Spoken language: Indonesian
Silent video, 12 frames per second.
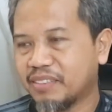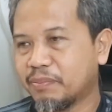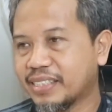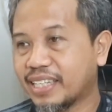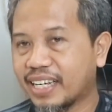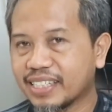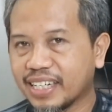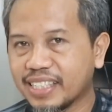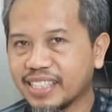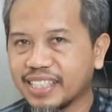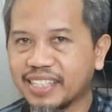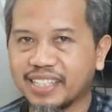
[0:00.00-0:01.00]

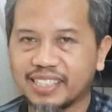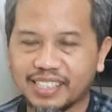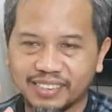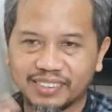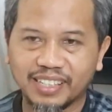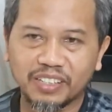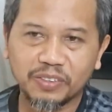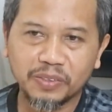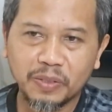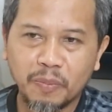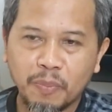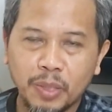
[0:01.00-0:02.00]
misalkan nih ya dari jauh